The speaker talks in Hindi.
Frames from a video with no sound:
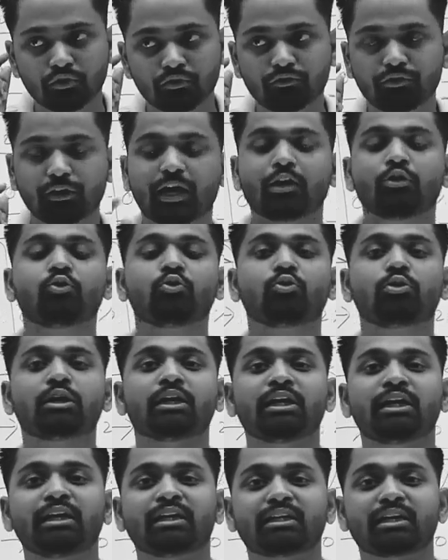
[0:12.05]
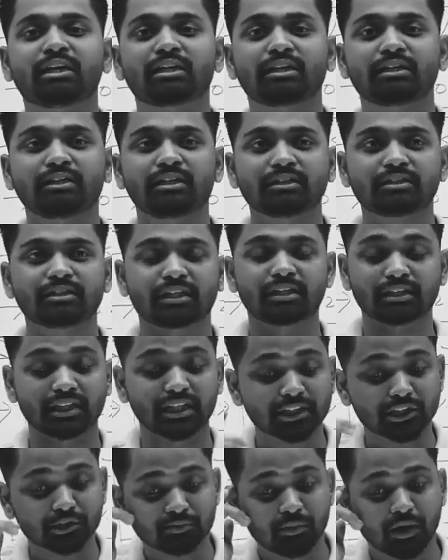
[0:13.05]
वैल्यू क्रिएट करके दे सकता है
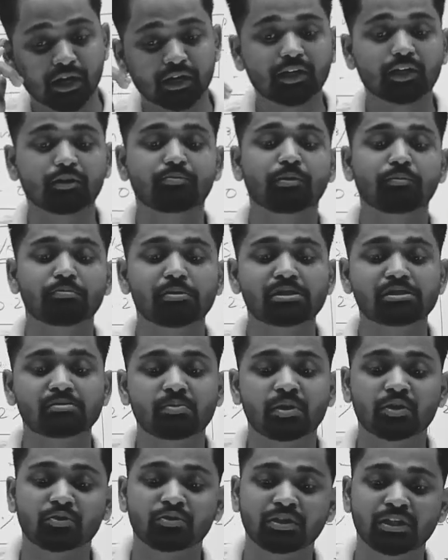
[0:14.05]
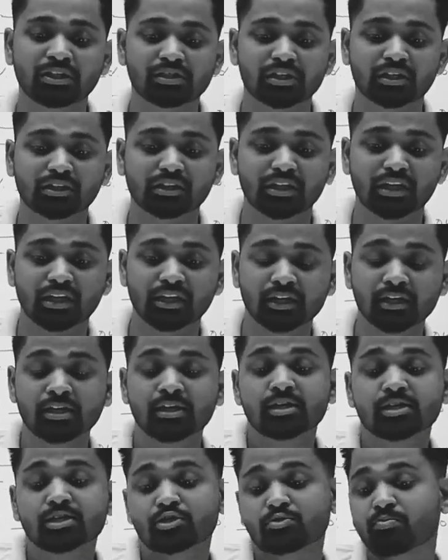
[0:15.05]
स्मार्टर पीपल्स मेरे को दे सकता
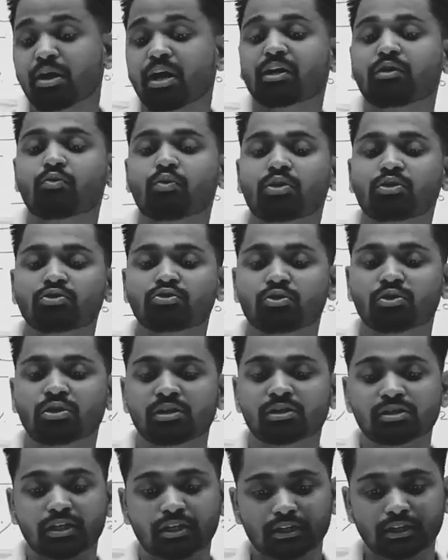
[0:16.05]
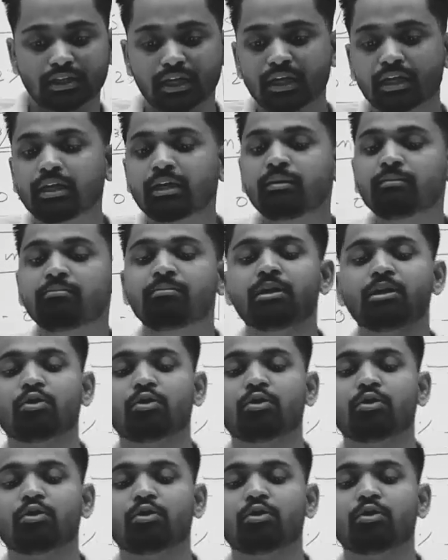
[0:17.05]
है स्मार्ट वर्क जो कर सकता है मेरे